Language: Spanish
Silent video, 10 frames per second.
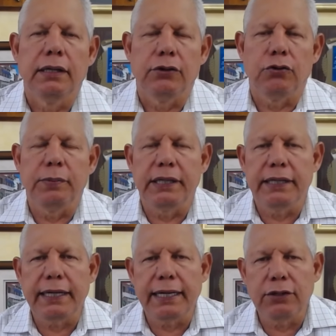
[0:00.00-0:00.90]

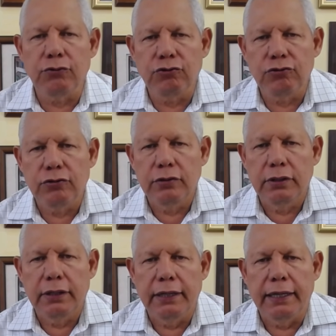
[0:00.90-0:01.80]
Dominicanos,
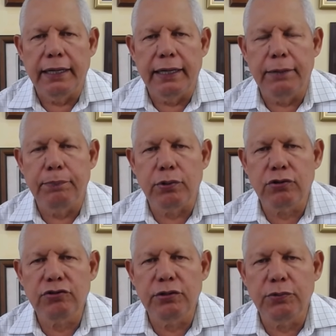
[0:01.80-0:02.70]
el
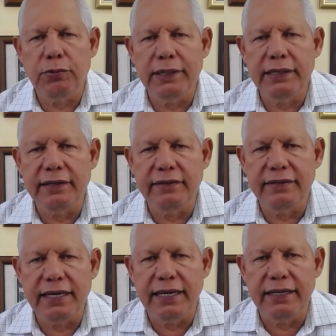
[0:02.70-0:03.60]
próximo
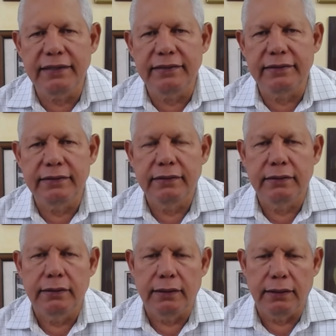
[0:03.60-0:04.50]
26,
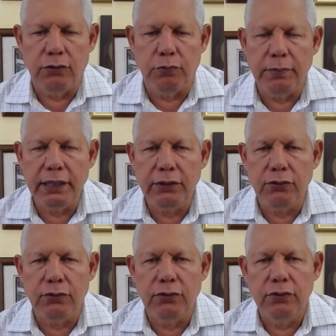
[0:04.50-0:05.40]
el
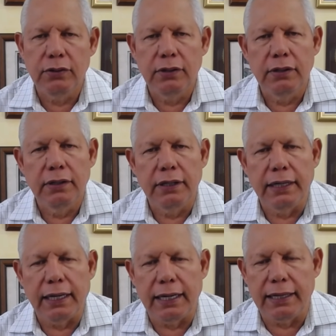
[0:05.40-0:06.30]
domingo
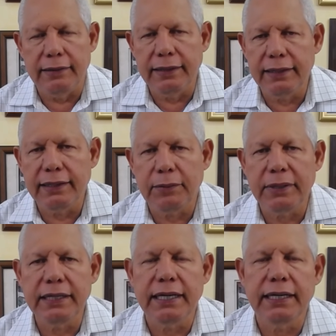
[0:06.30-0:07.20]
a las 10 de la
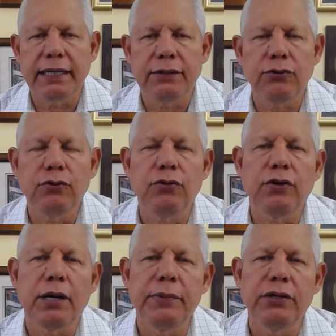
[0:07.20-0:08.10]
mañana. Todos los
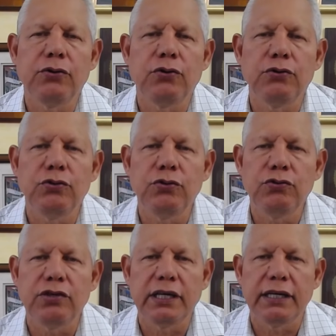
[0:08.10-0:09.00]
caminos
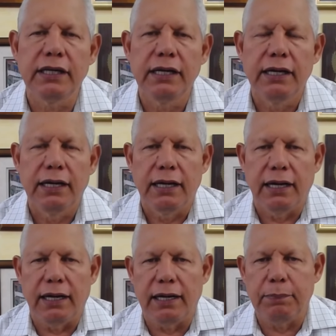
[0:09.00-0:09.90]
conducen
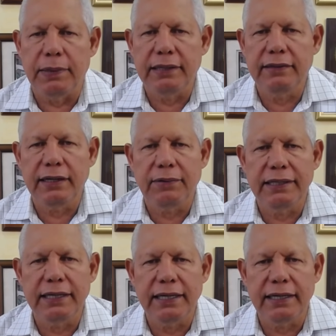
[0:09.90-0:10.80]
a la Plaza de la
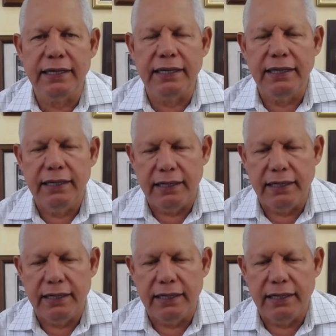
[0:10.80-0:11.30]
Bandera.